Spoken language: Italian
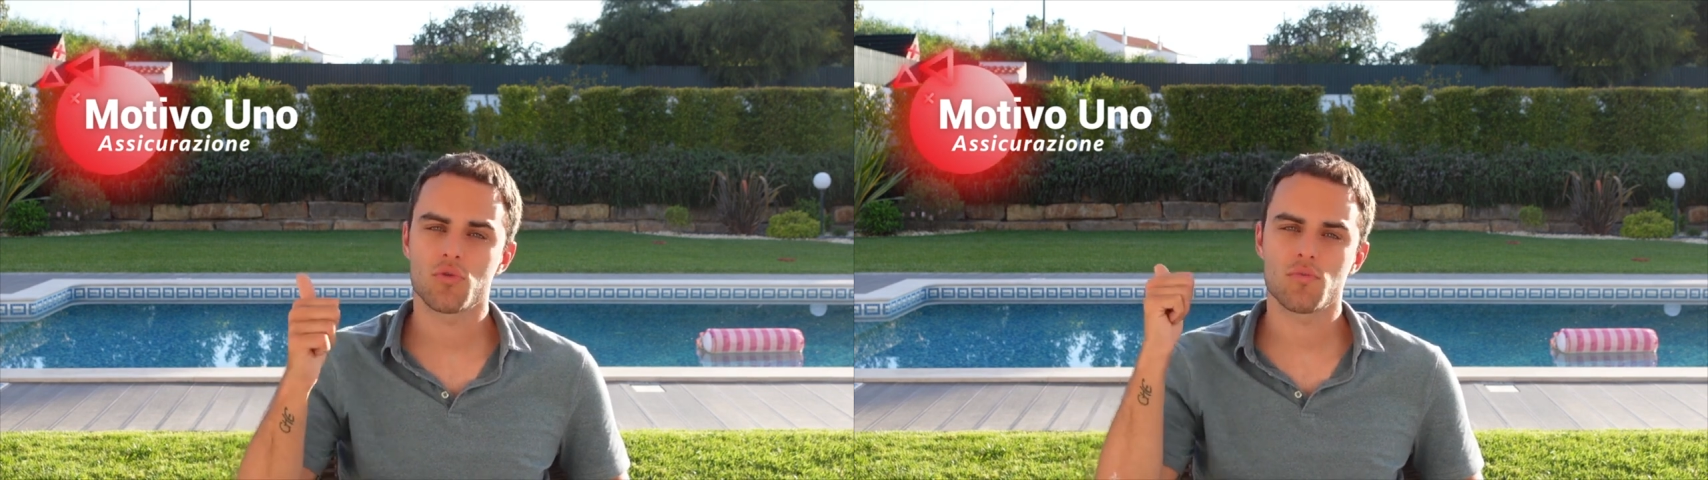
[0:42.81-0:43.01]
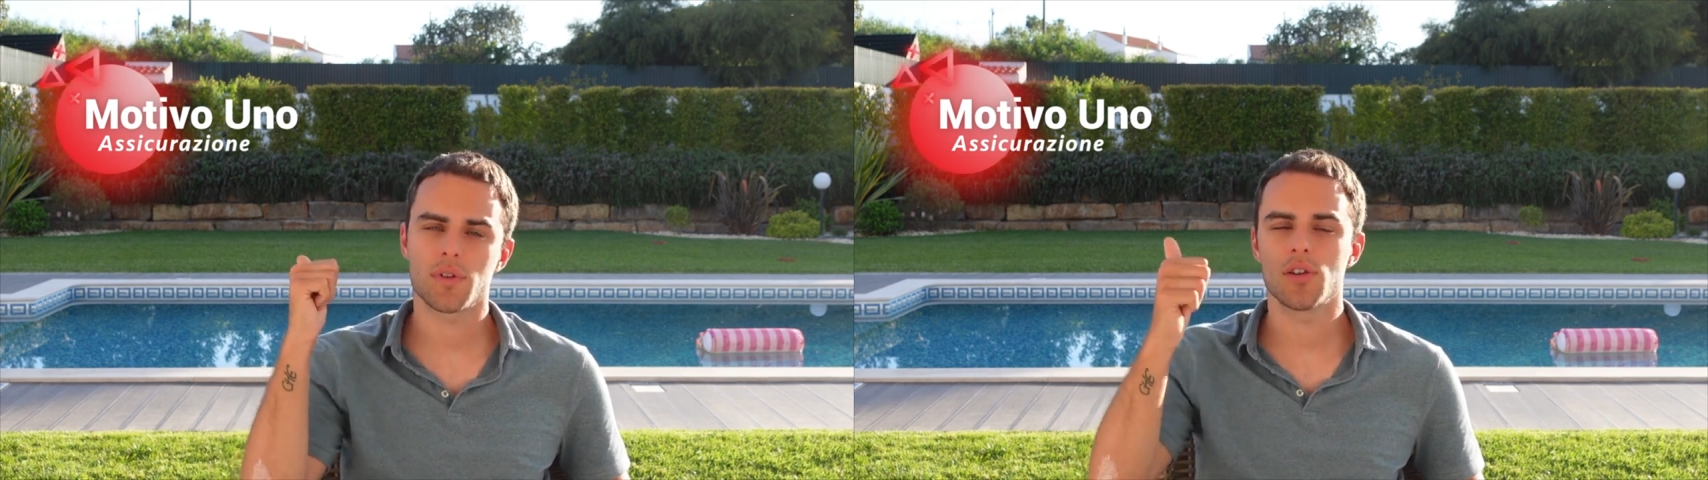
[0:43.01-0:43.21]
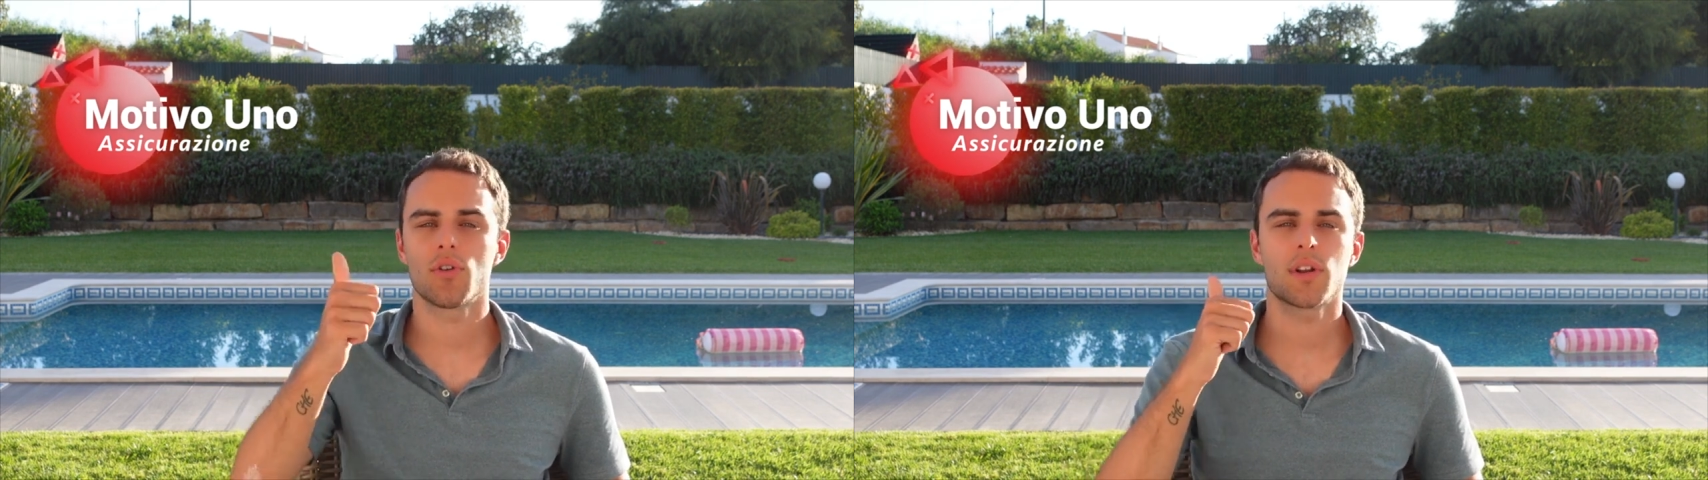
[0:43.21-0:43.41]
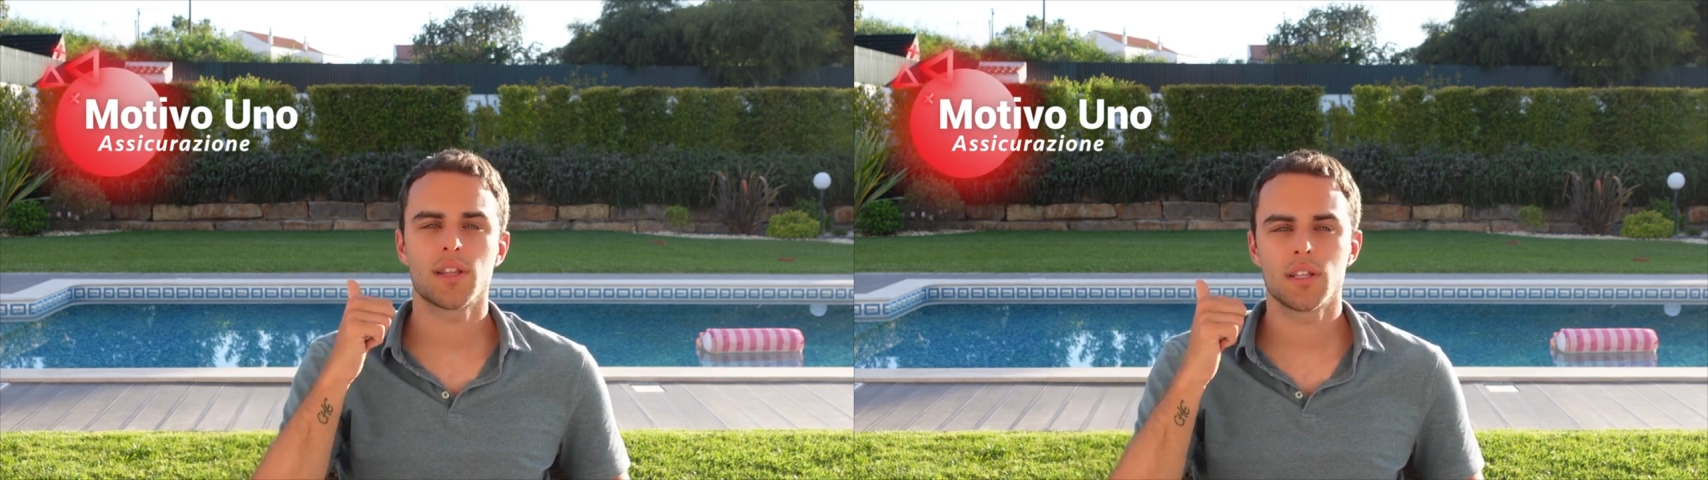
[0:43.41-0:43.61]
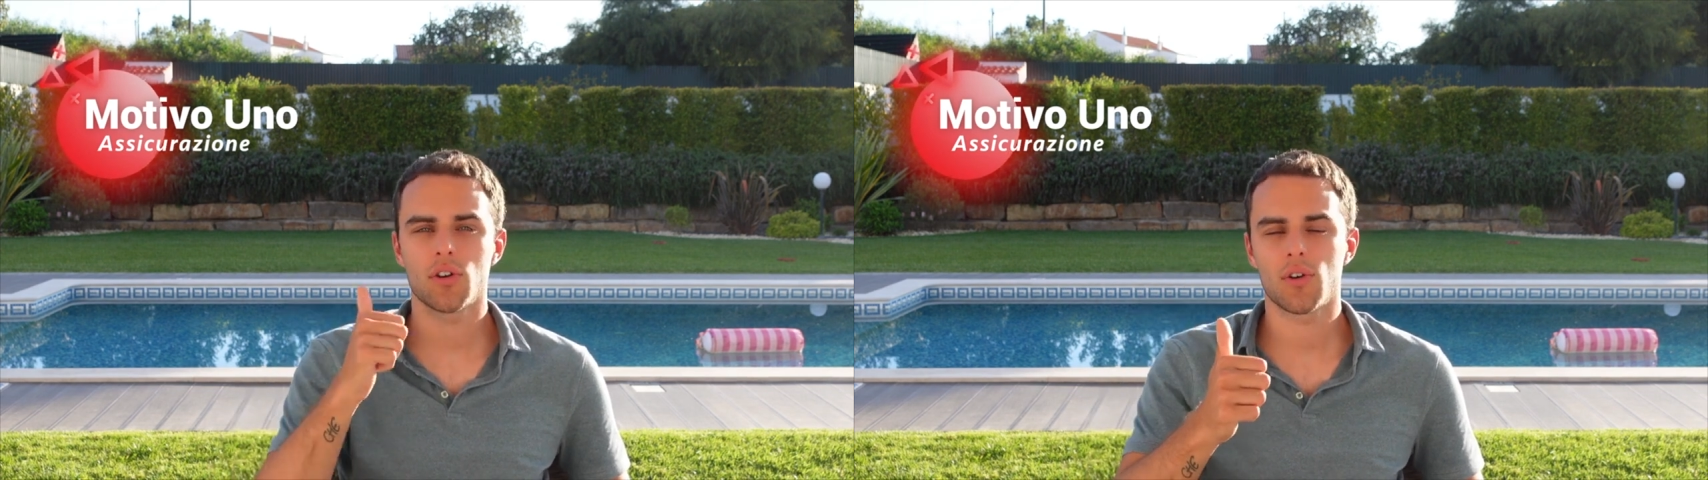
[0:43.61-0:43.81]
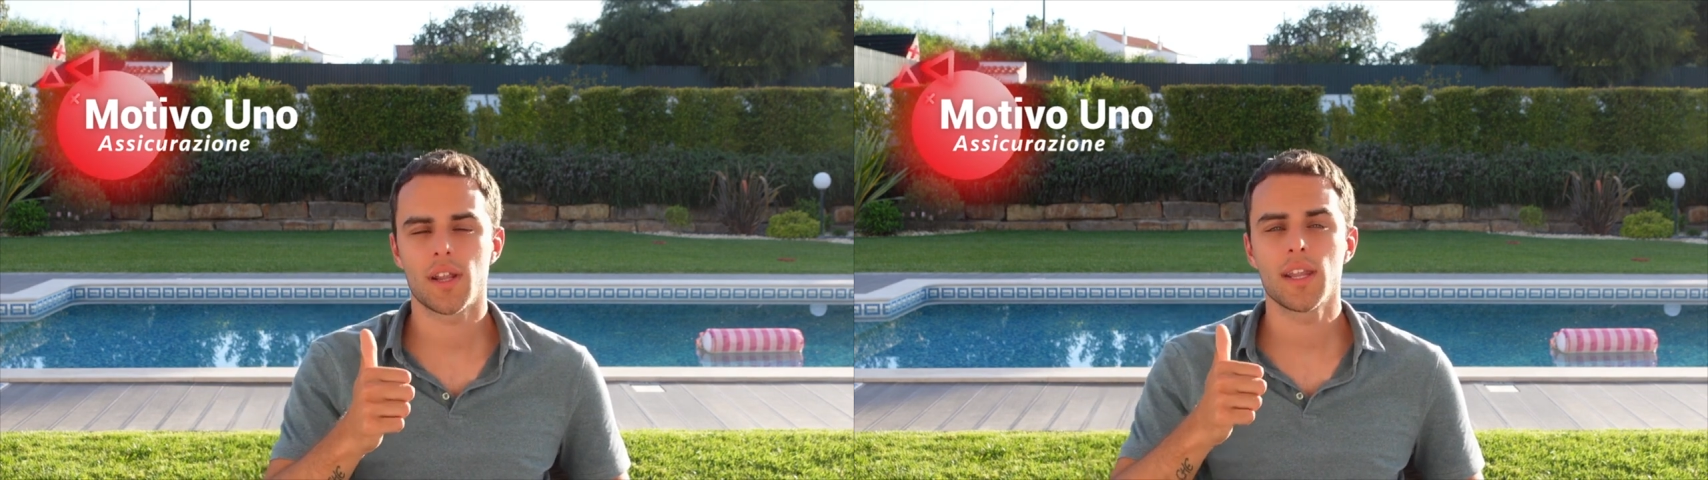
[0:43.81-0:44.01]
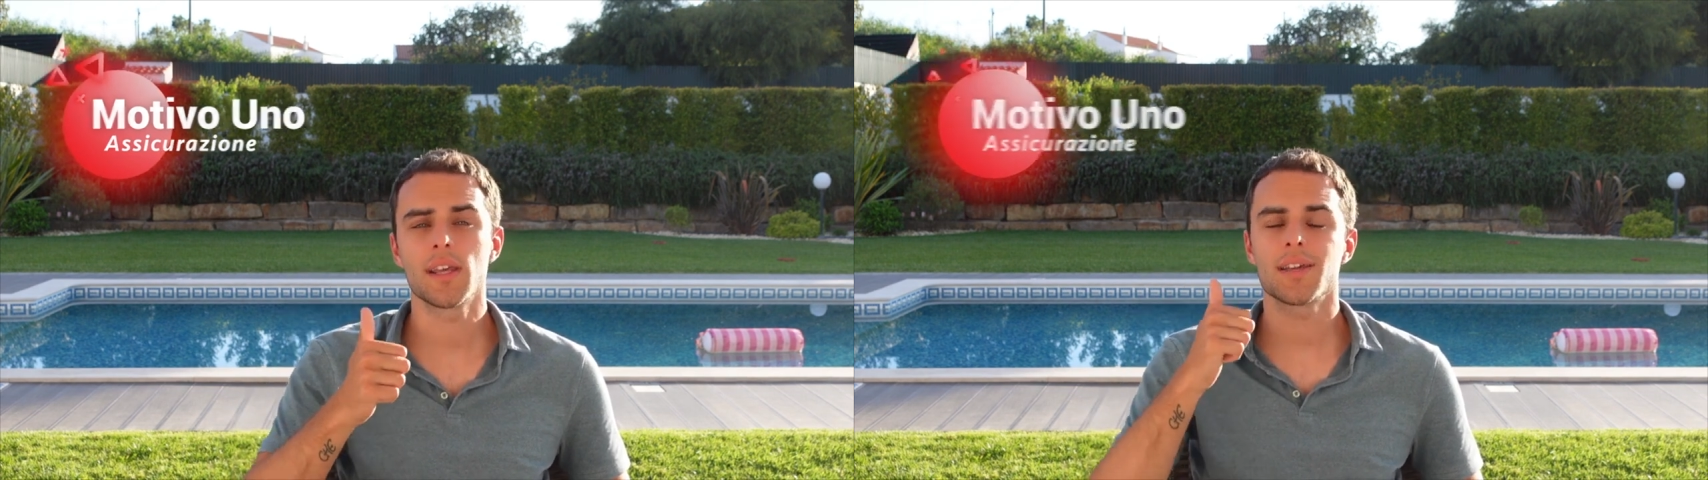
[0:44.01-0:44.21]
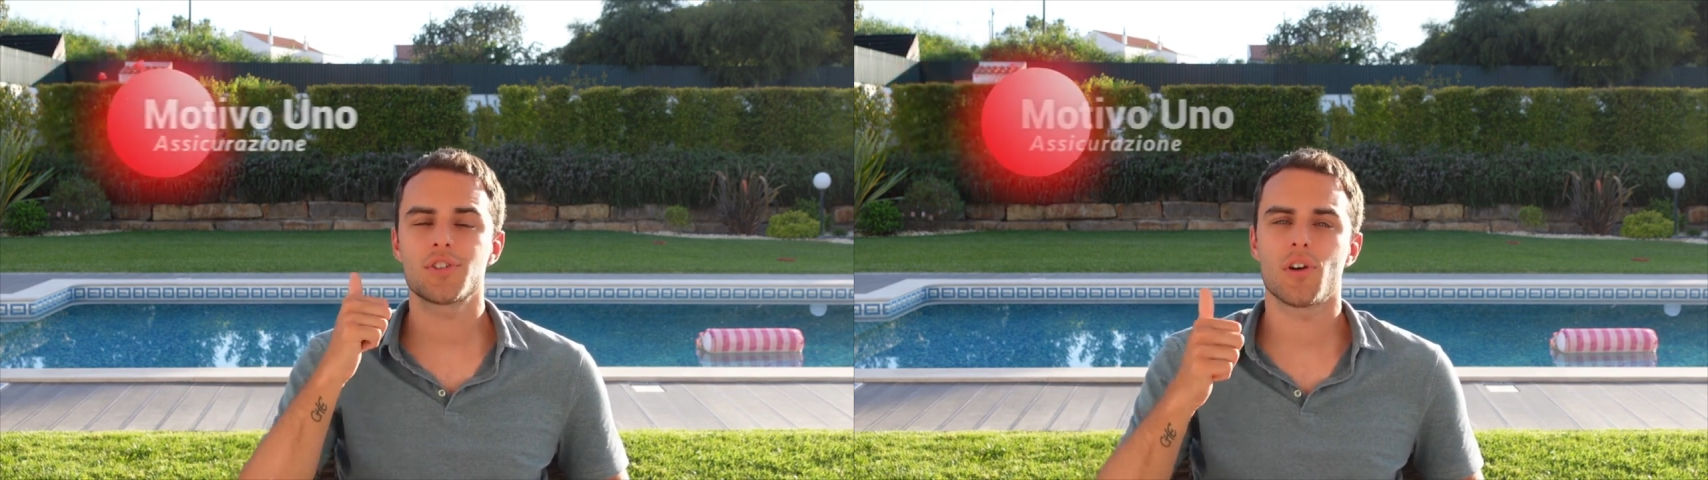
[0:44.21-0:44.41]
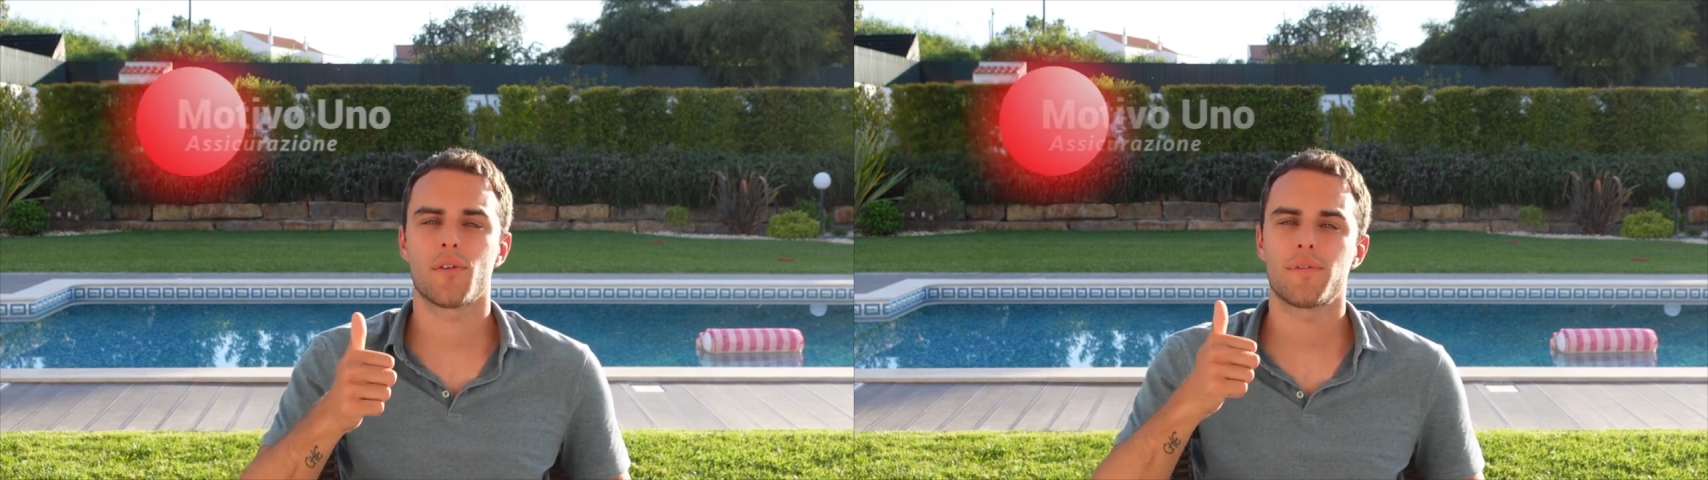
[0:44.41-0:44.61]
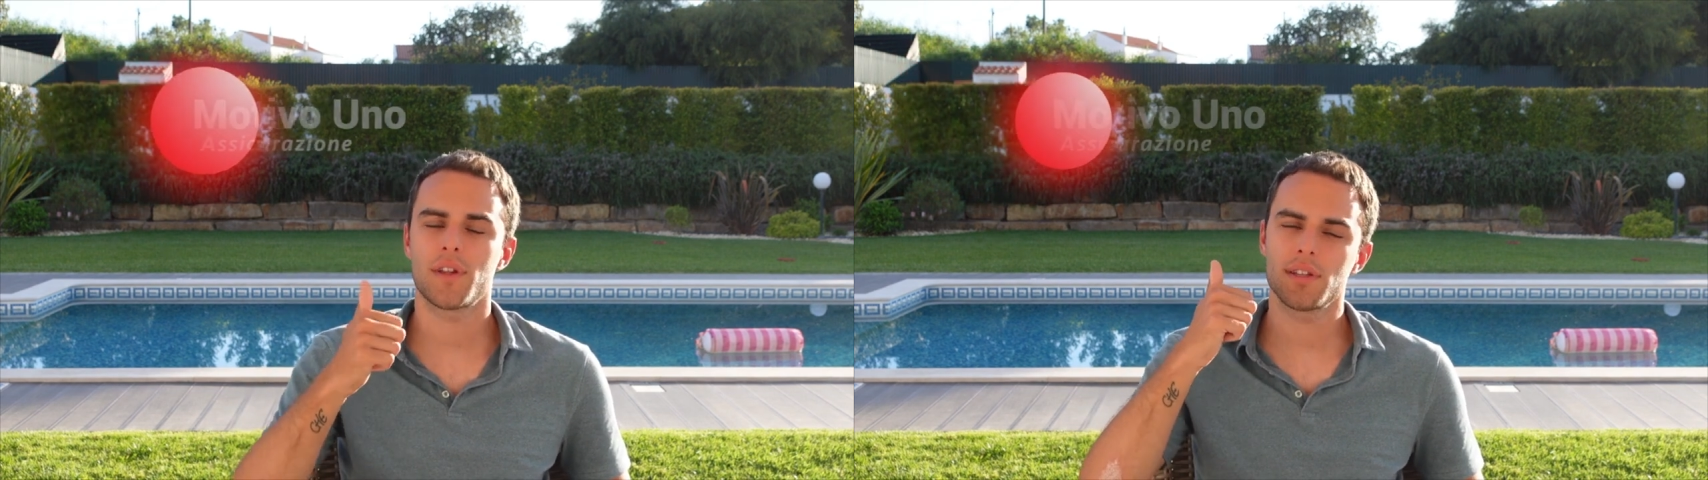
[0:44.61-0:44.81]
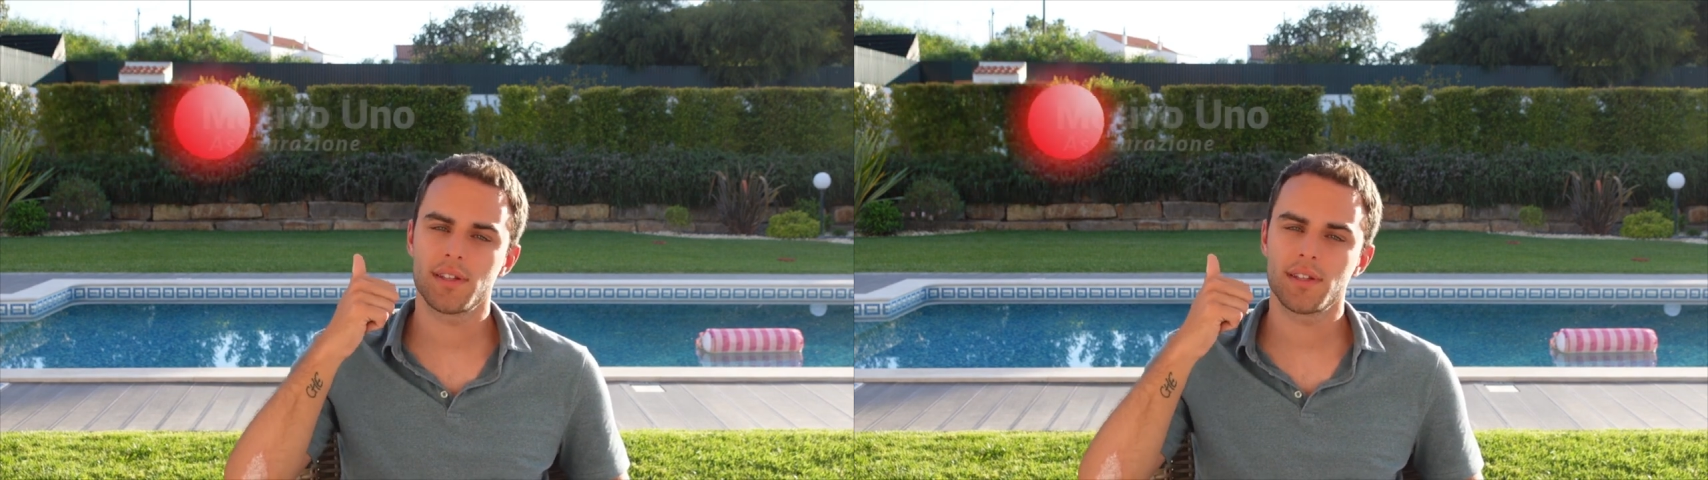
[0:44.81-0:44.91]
ad un milione di dollari che ci offre